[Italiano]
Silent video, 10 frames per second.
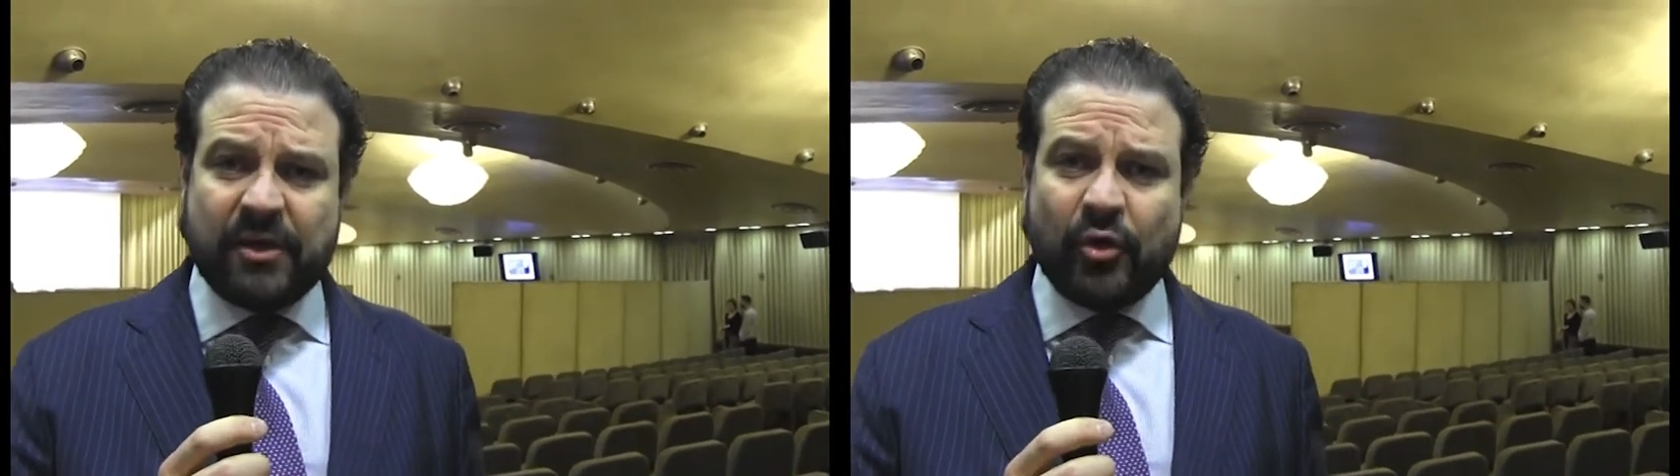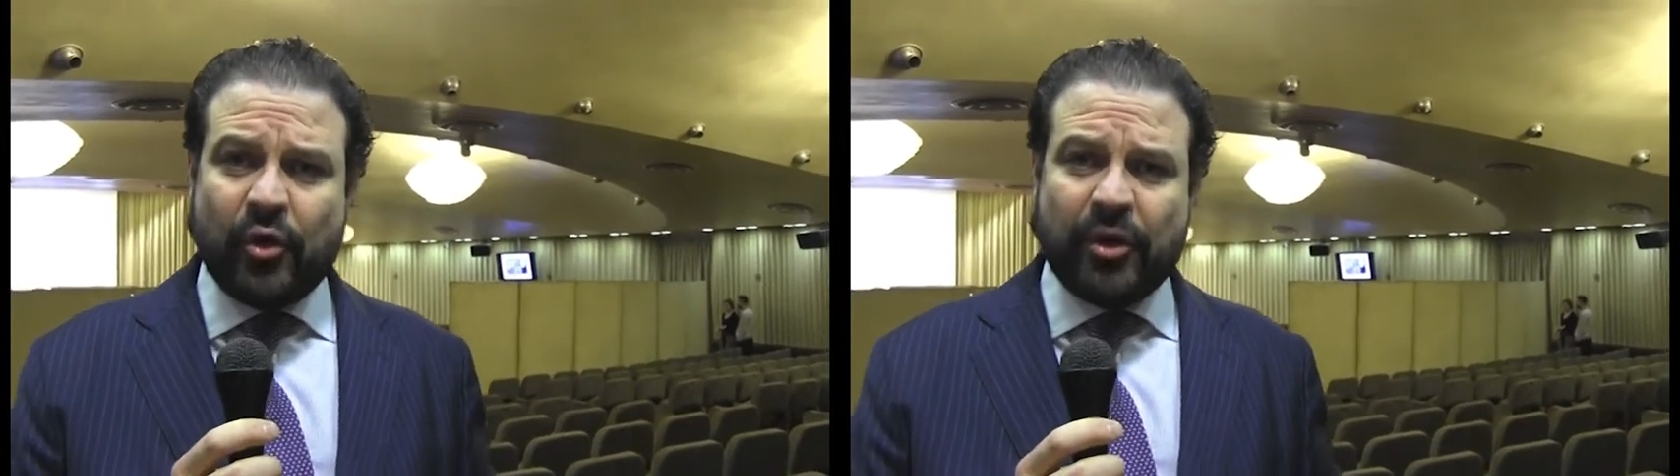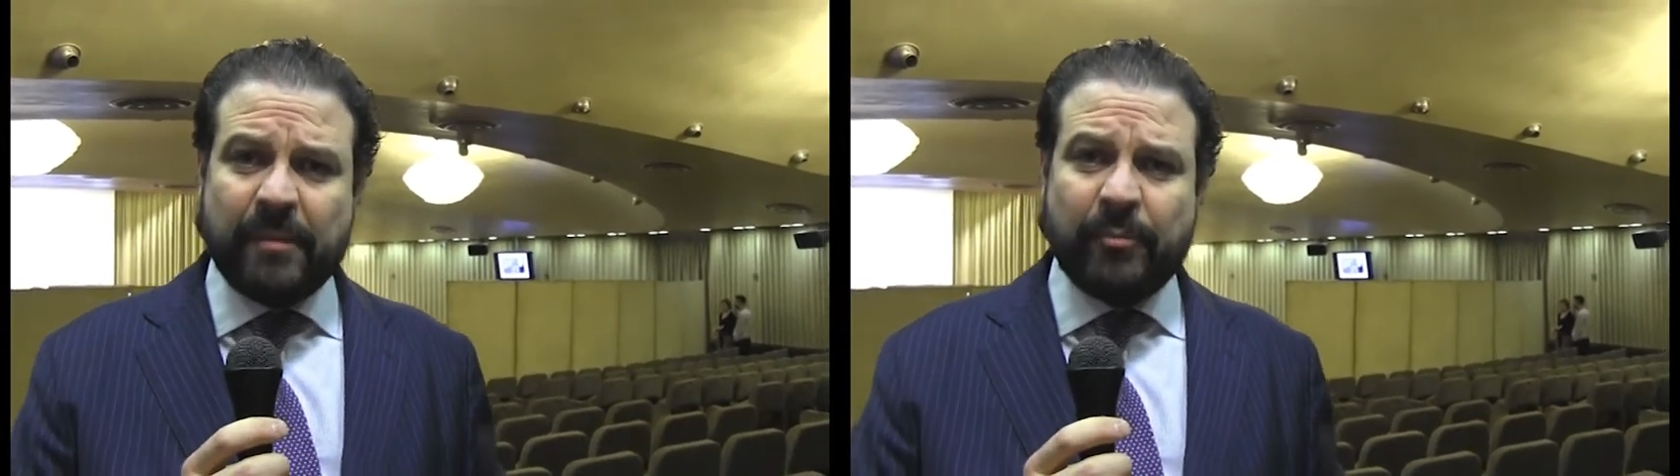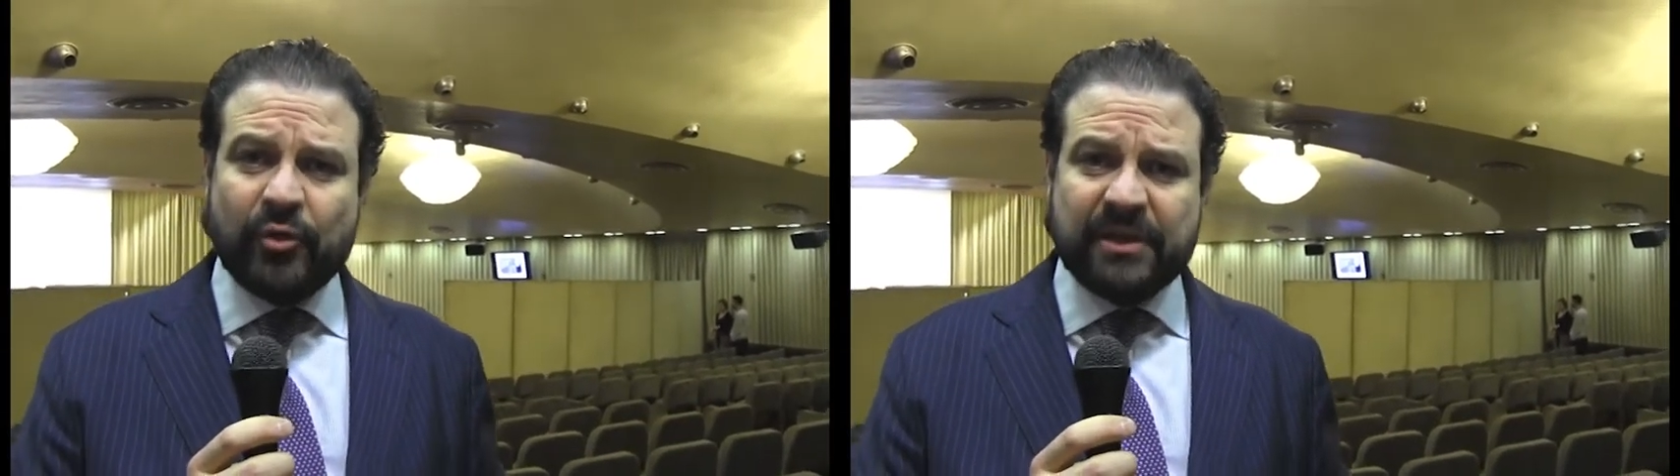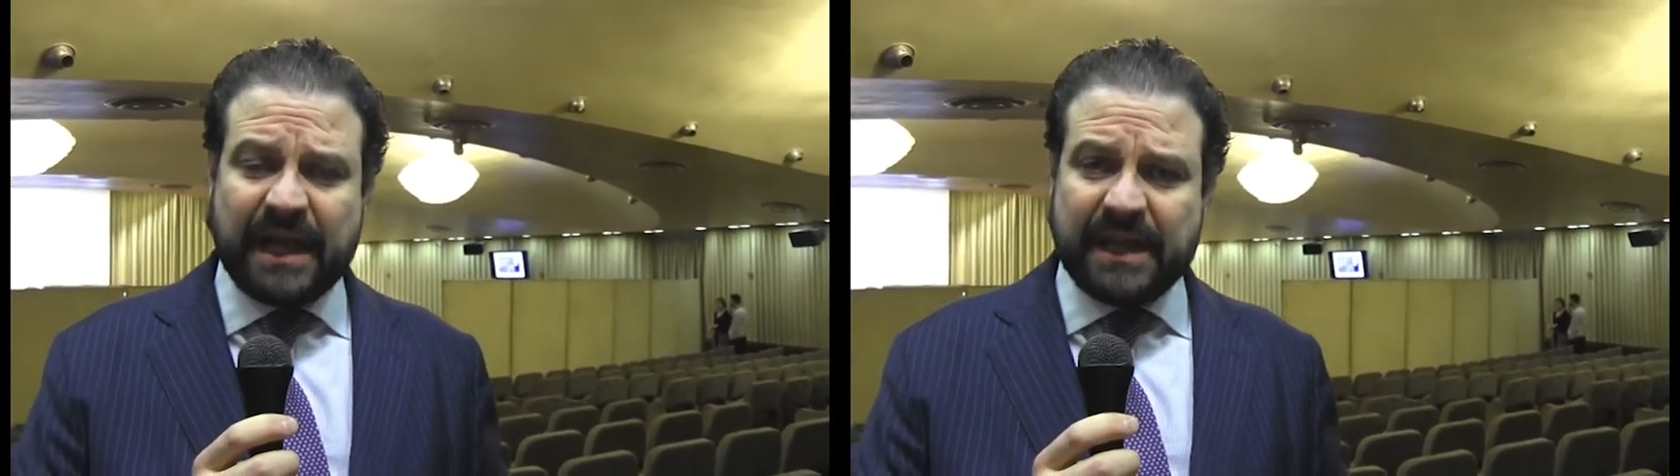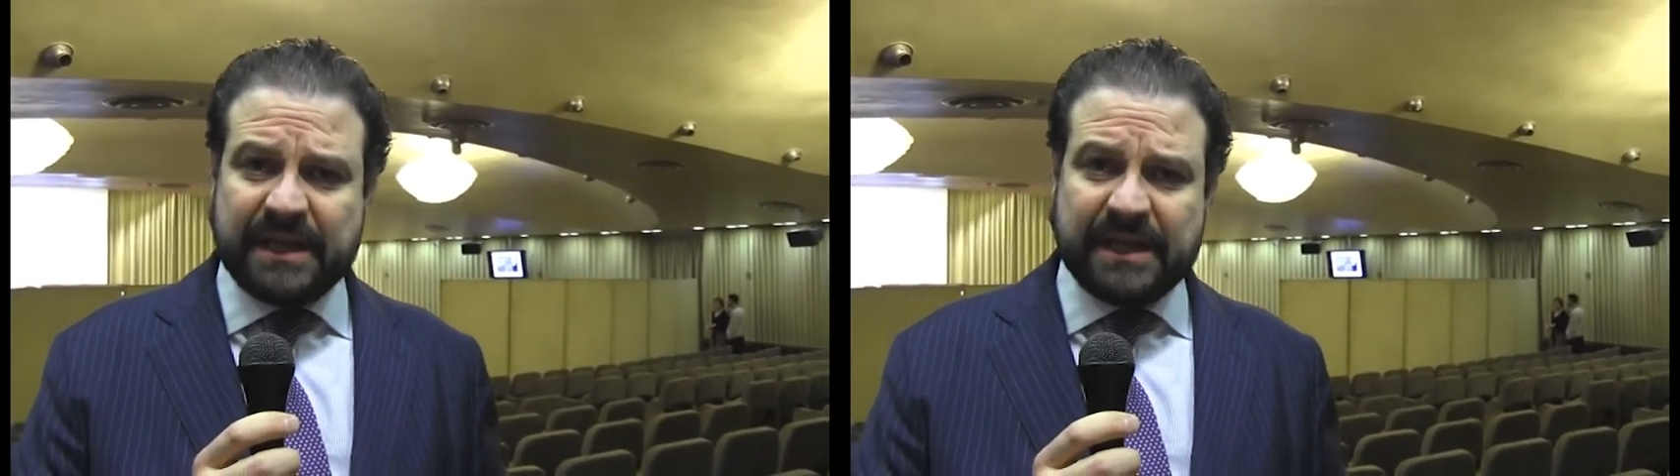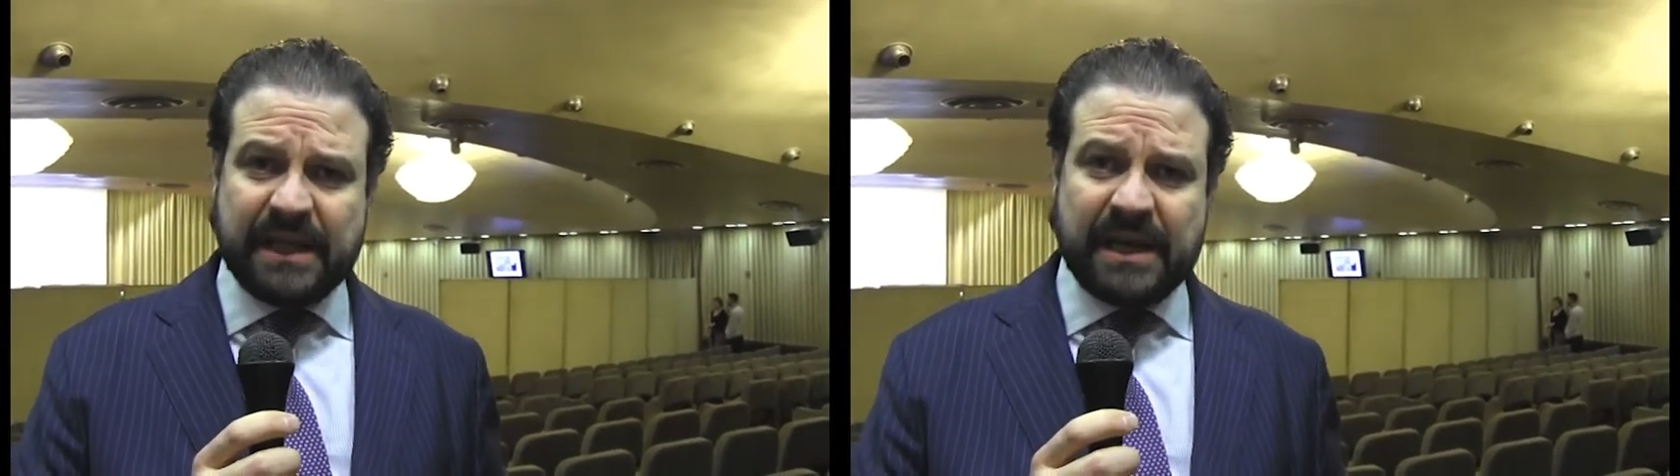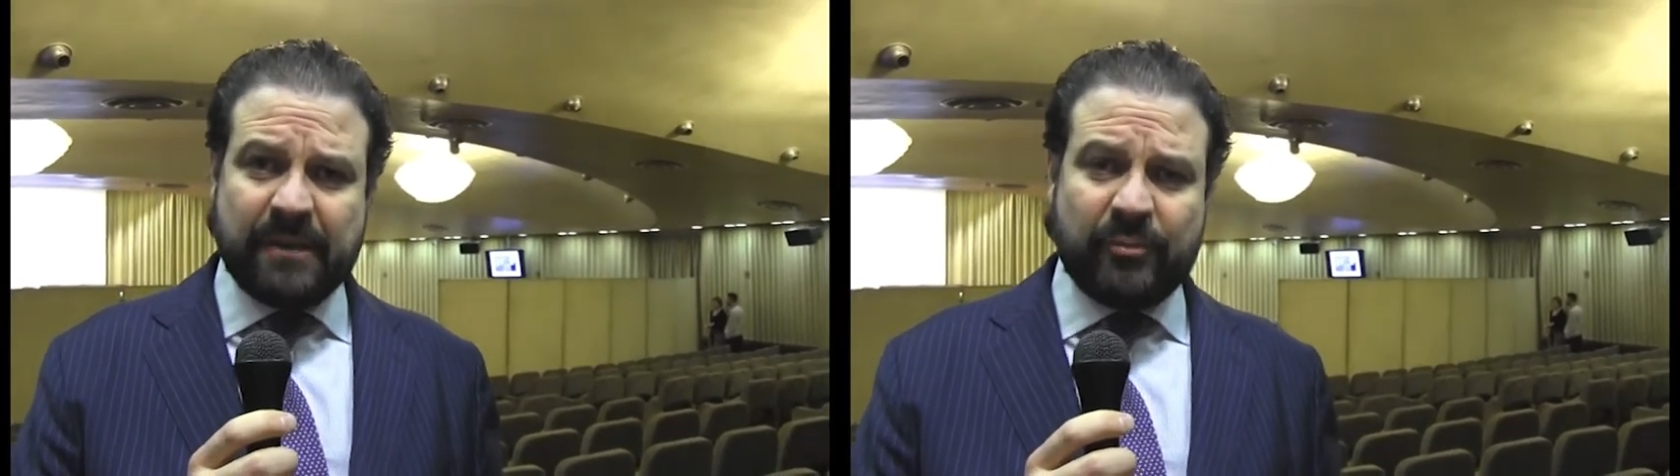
colonne portanti del